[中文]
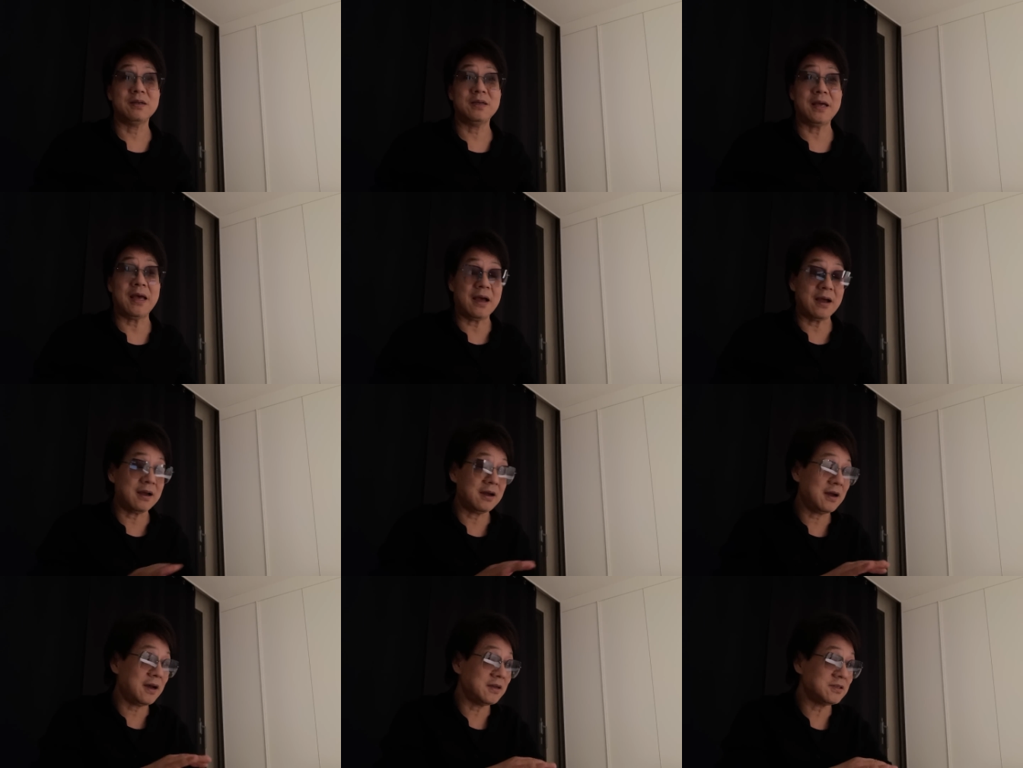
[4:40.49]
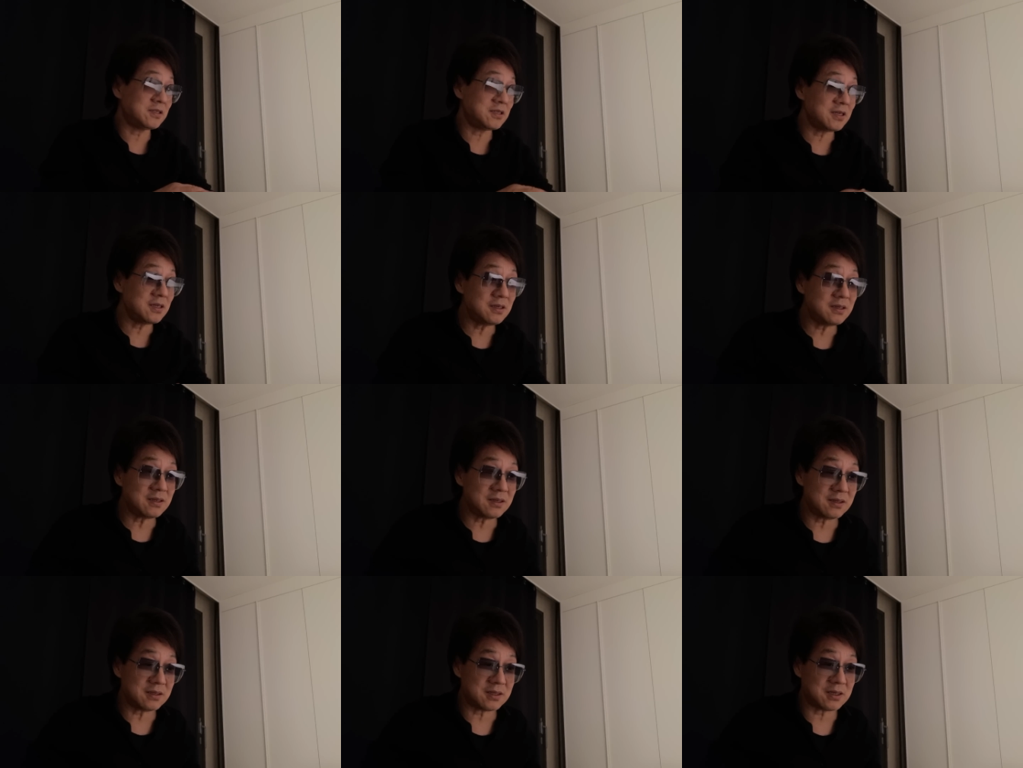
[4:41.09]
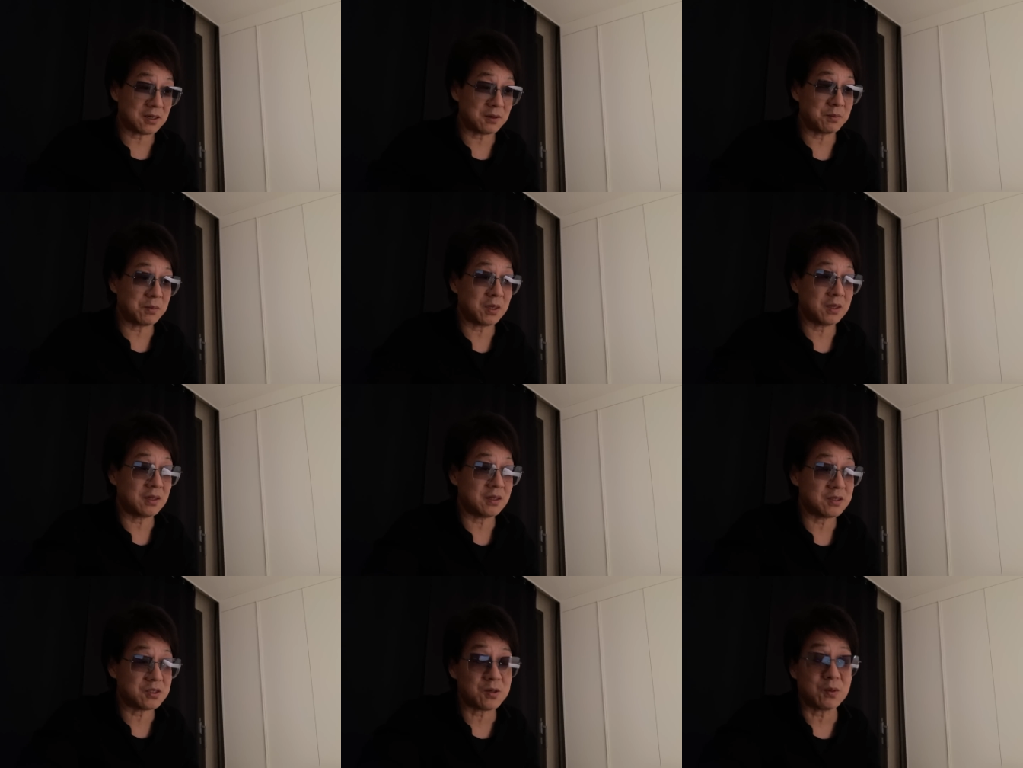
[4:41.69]
掩盖经济层
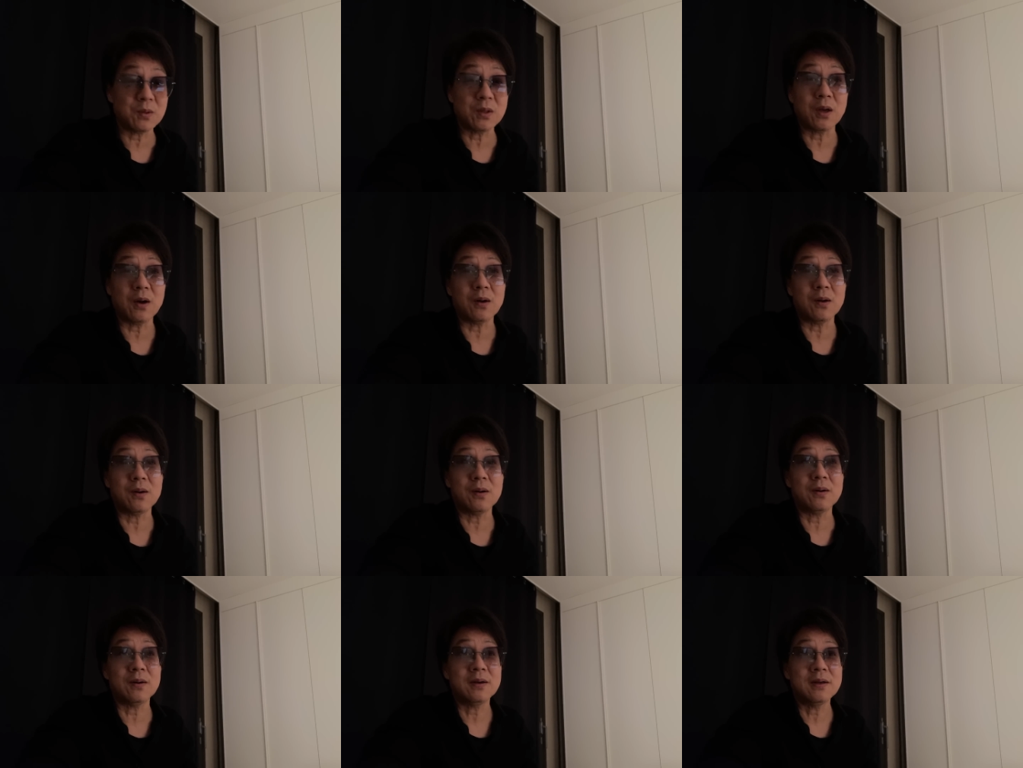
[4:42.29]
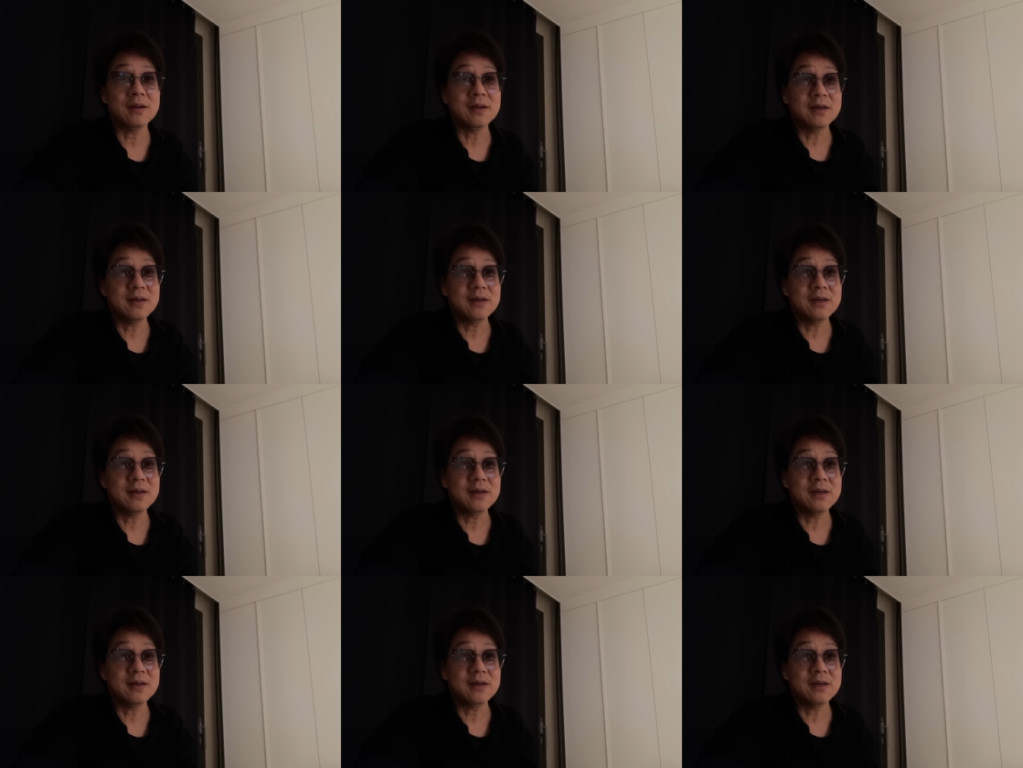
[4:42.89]
面的萧条。